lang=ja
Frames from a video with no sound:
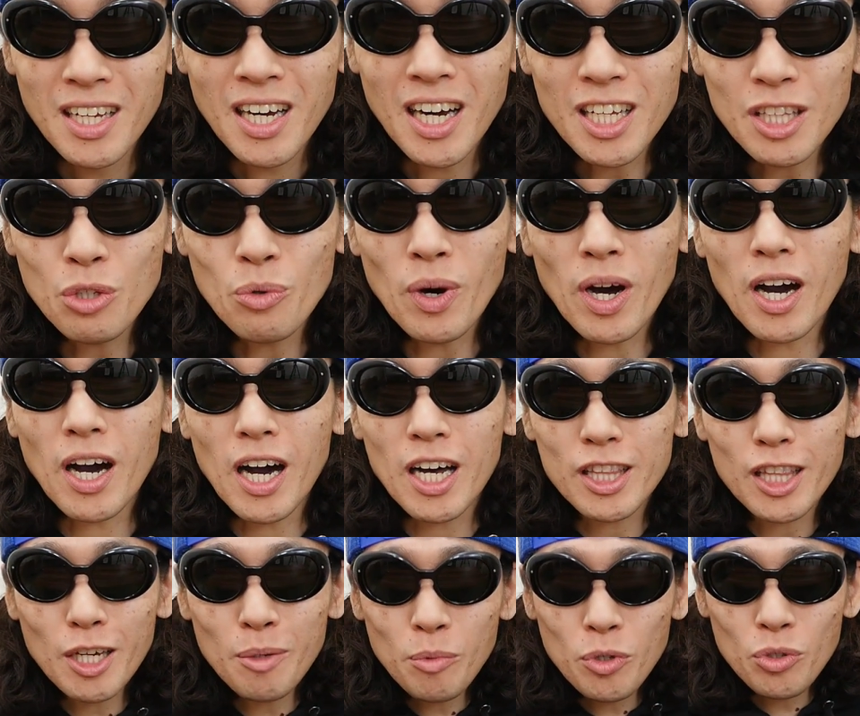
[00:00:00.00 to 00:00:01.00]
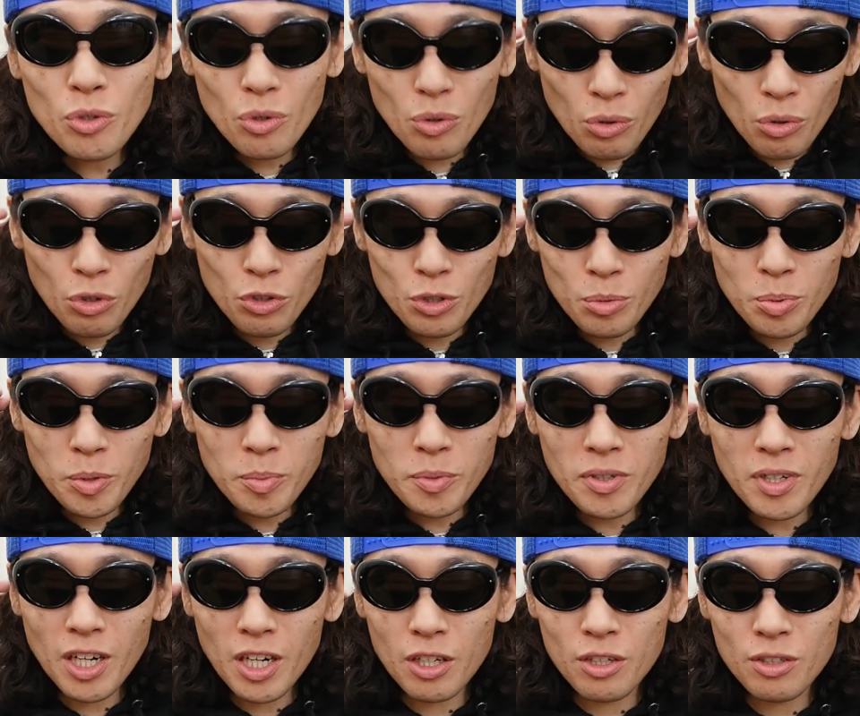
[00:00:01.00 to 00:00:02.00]
あとは頭のこの部
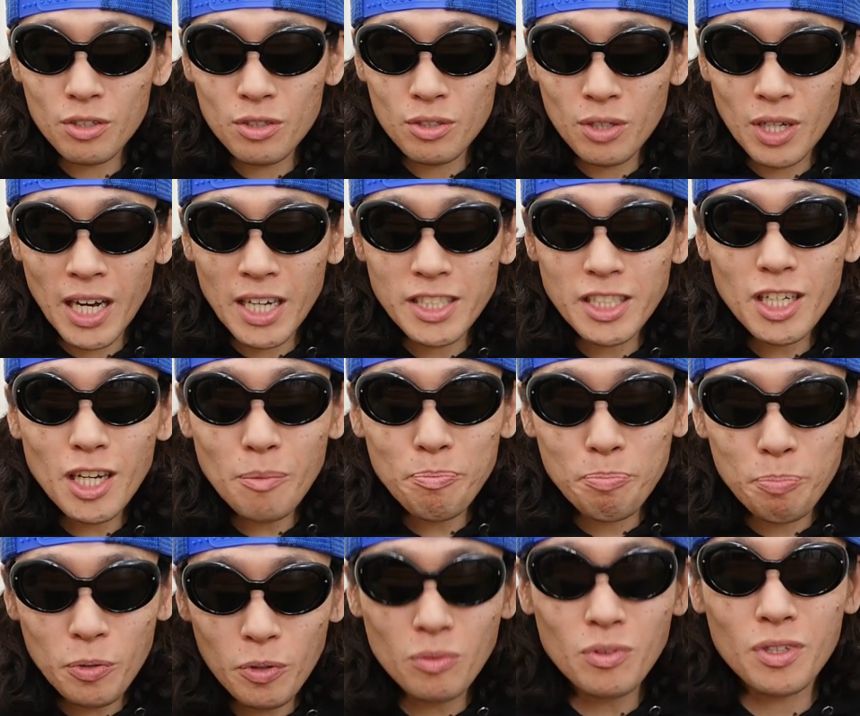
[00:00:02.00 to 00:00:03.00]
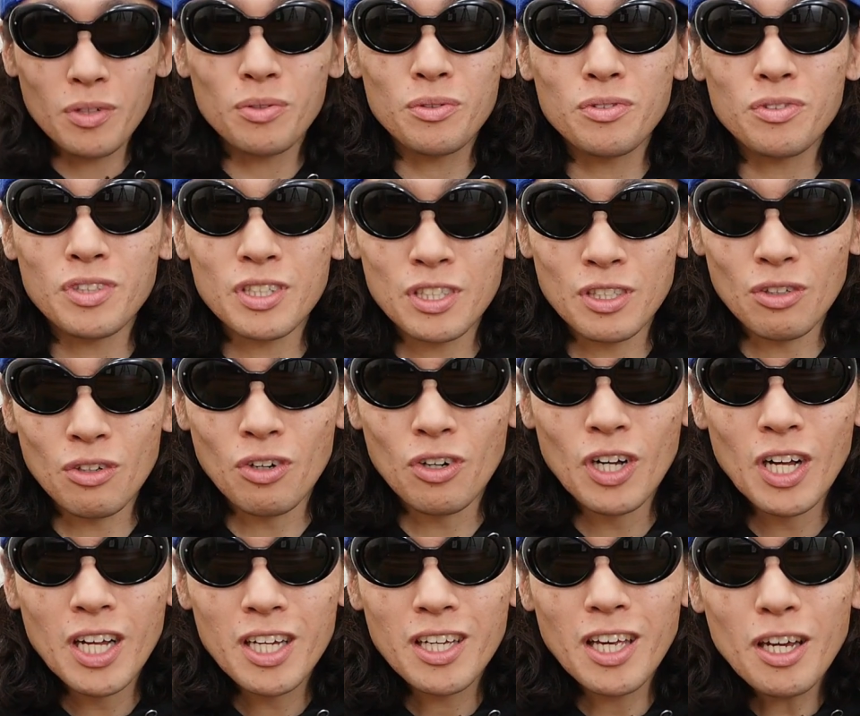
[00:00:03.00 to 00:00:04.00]
分から風がピュッて吹くんですよ。
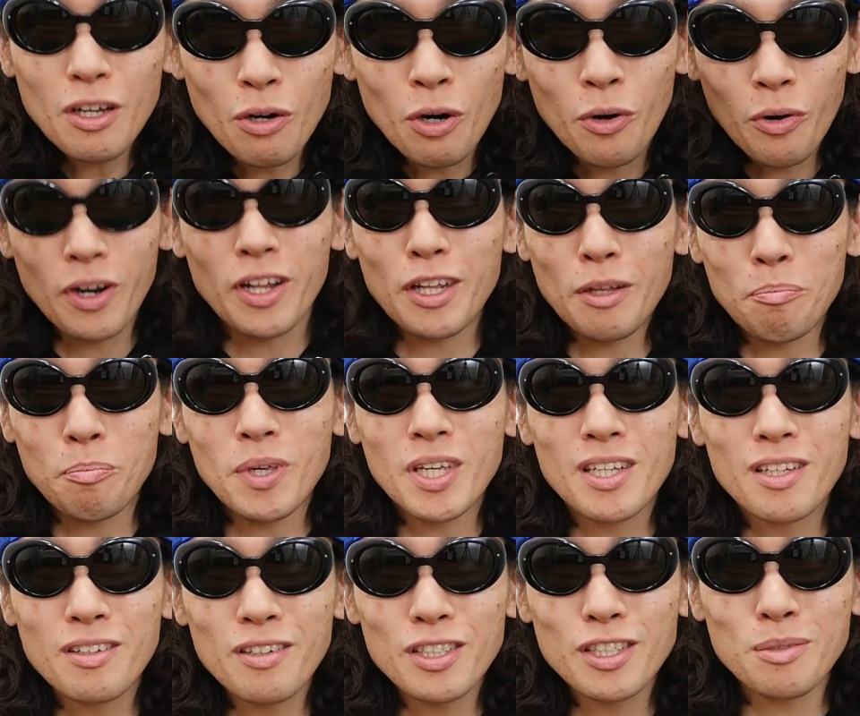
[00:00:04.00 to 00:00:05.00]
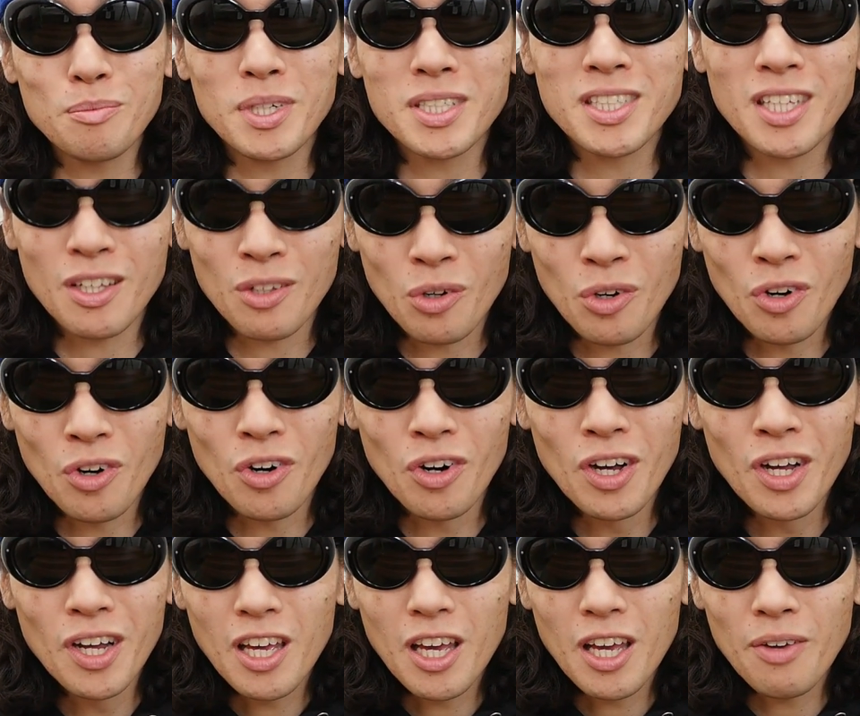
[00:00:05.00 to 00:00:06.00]
結構これね、びっくりしますけ
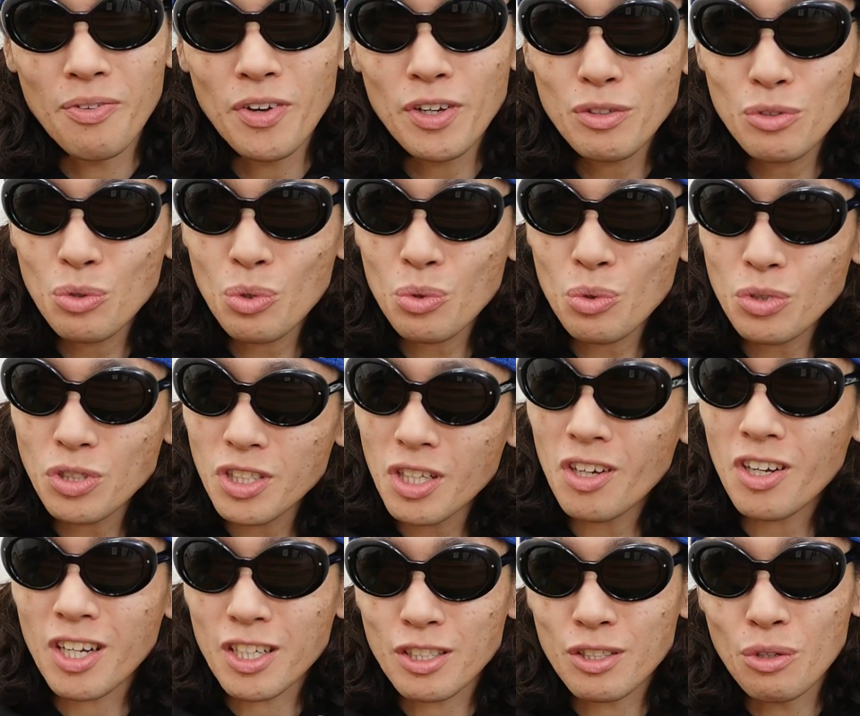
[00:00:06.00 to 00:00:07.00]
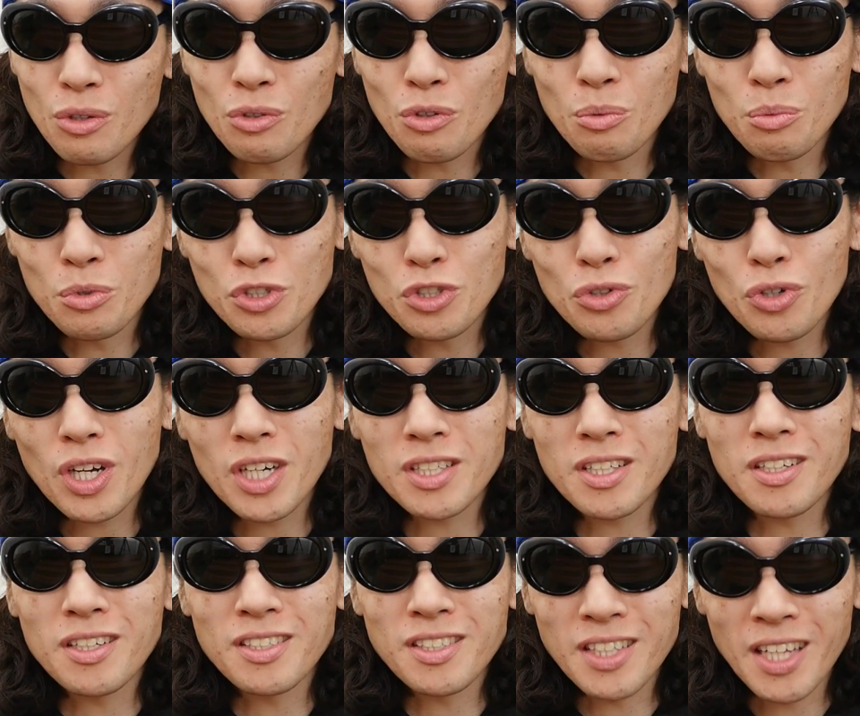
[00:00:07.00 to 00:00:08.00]
ど、エフェクトとしてはね、すごく面白かっ
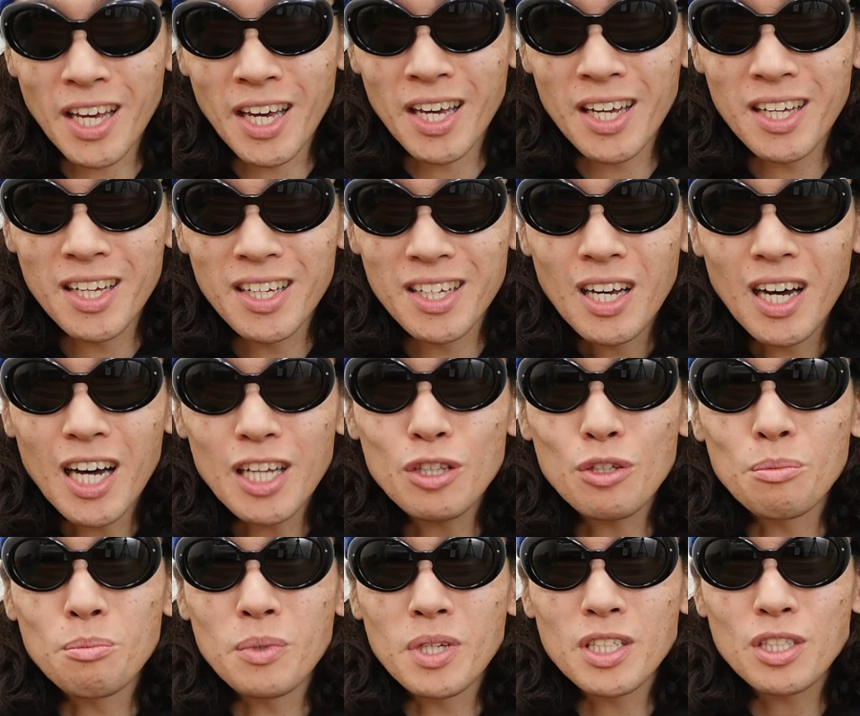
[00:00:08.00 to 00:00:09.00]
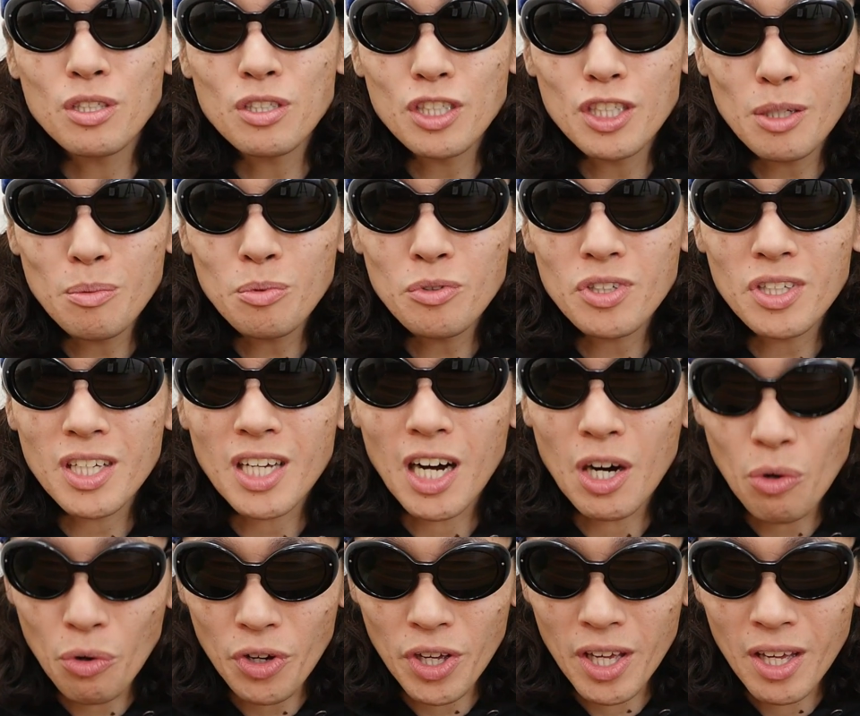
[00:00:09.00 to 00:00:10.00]
たですね。あと水しぶき
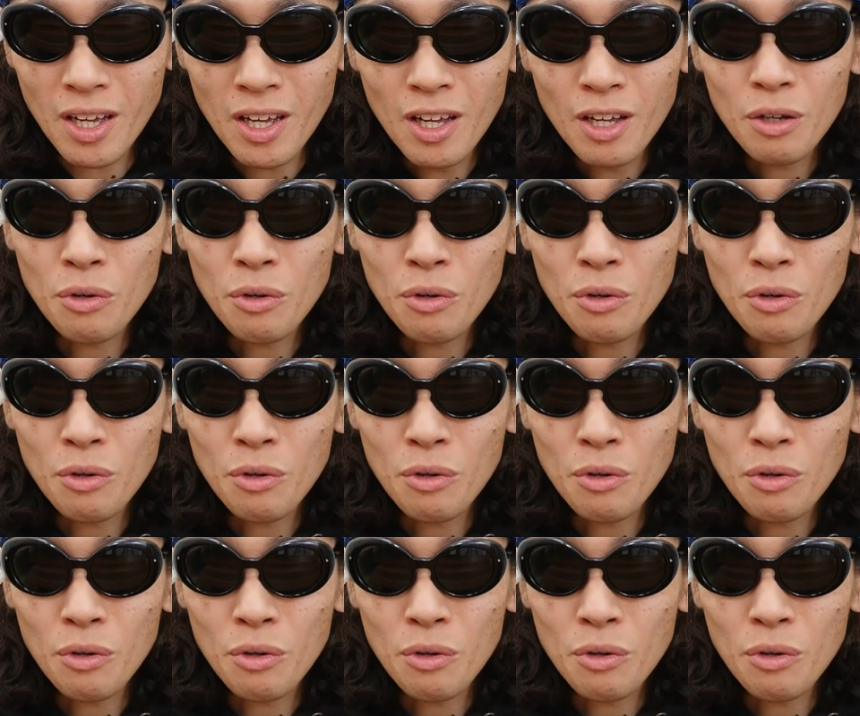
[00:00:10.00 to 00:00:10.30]
が多い。